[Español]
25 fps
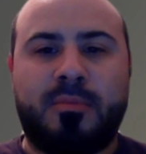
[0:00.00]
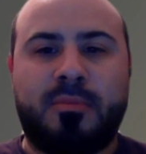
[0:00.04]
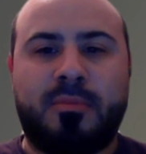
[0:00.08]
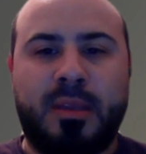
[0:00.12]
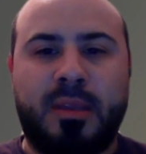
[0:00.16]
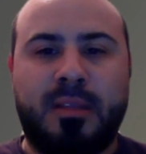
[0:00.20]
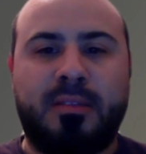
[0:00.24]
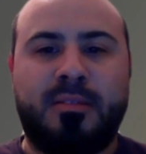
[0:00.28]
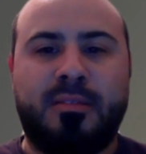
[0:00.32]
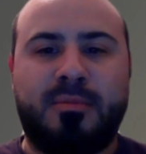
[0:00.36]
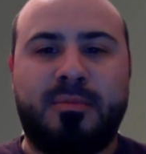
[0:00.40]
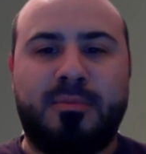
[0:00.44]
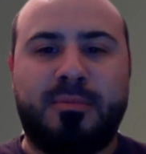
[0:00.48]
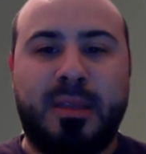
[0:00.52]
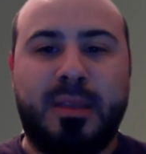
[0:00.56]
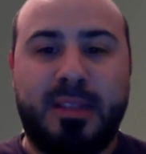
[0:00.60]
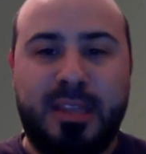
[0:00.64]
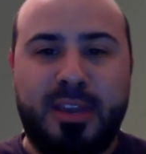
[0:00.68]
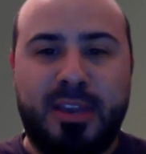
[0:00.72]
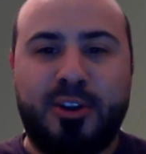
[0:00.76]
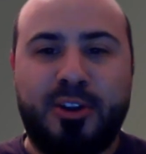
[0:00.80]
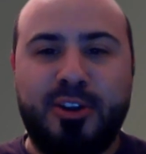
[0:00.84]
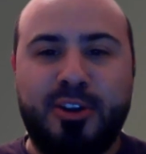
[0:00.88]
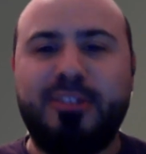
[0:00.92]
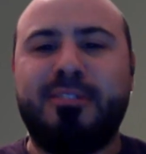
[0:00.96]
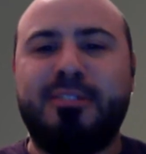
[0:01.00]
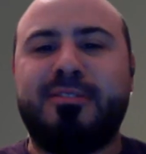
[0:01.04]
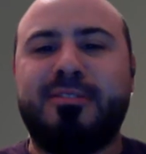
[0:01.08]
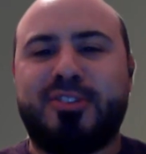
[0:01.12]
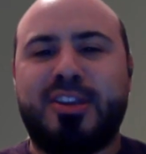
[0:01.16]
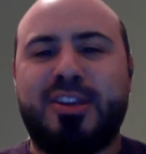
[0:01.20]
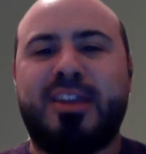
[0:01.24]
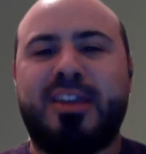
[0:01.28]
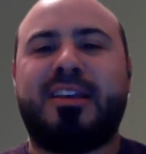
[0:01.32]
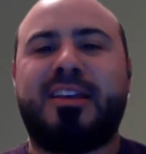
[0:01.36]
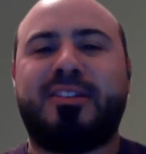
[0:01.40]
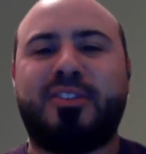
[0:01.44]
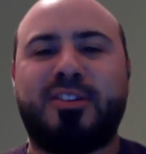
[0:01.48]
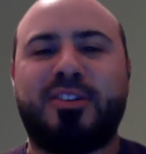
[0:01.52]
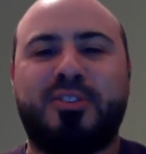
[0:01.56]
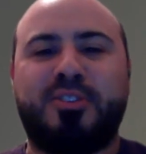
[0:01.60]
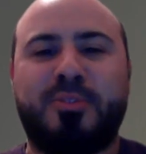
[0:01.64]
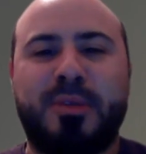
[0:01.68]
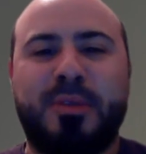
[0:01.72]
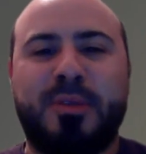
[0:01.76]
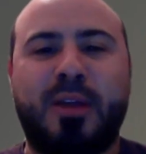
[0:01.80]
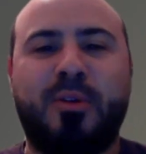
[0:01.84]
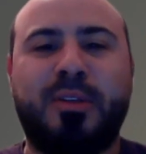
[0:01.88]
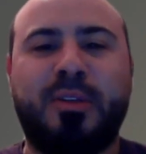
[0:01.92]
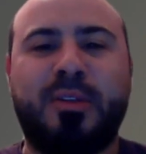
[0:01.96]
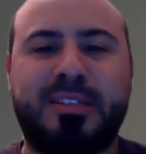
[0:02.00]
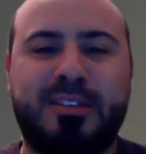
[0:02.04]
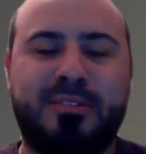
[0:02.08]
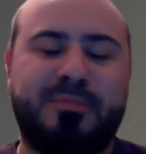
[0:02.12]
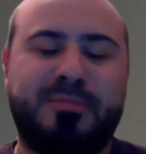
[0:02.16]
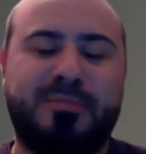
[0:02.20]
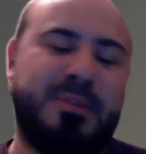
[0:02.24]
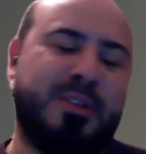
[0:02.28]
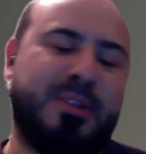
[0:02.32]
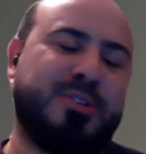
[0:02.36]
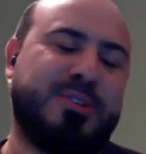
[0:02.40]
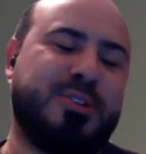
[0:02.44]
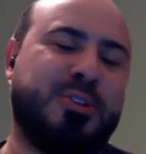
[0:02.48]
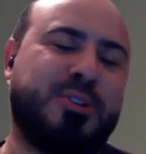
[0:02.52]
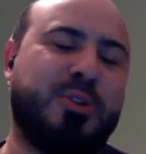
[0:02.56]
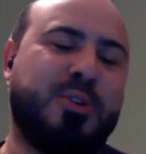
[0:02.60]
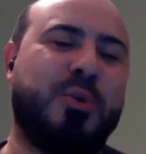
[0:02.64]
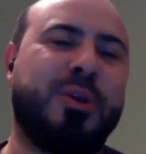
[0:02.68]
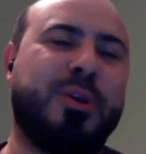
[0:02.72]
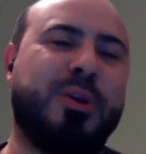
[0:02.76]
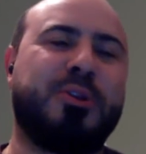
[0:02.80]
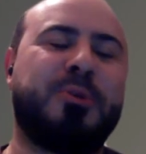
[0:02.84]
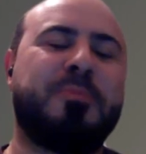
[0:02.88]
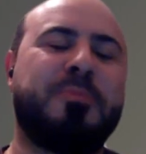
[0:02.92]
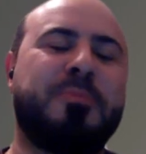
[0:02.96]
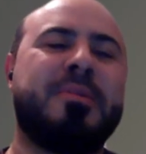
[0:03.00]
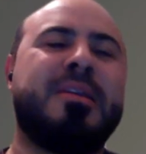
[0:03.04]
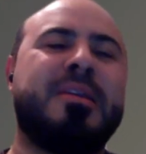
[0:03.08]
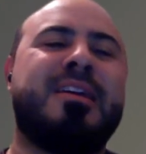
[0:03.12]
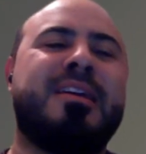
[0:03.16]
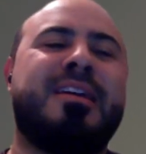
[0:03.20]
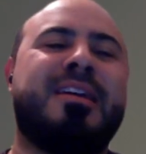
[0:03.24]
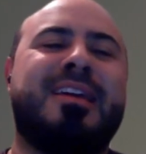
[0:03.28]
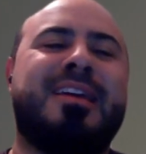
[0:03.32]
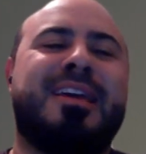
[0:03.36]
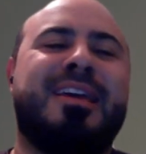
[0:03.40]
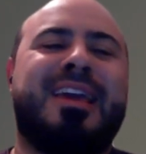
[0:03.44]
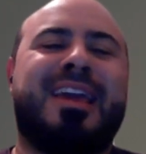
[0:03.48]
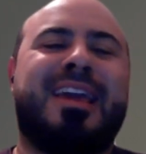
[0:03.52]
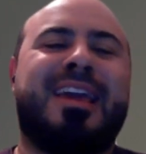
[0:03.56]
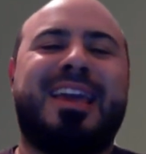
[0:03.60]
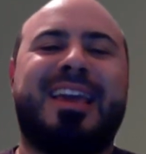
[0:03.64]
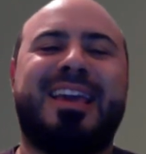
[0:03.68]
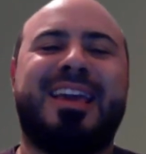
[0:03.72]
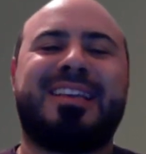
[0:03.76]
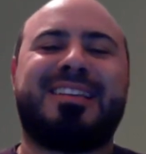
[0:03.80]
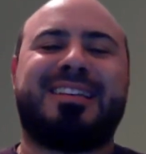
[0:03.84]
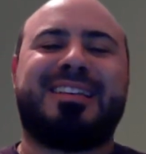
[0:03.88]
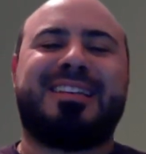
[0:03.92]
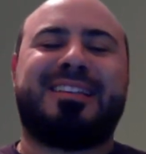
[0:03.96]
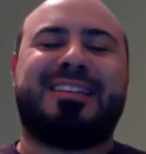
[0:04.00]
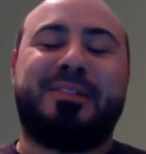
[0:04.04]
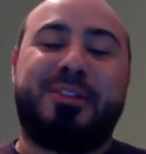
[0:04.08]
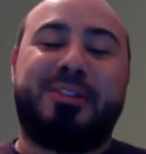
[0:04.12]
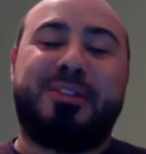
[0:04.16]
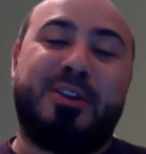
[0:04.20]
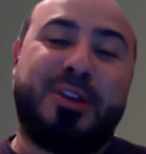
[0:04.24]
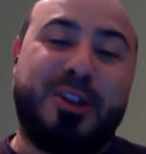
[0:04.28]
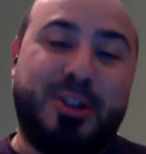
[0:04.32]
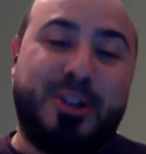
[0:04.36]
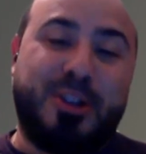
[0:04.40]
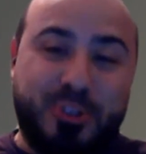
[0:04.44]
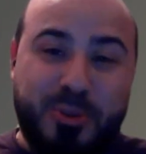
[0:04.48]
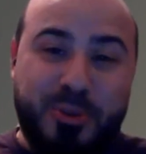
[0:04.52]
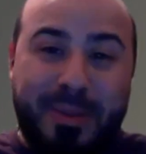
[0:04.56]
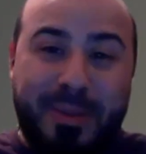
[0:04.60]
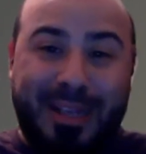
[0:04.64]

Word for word: bien, bien digo, ¿no? Sí, estoy haciendo la cuenta, 1904. Eh, exactamente, no es que no lo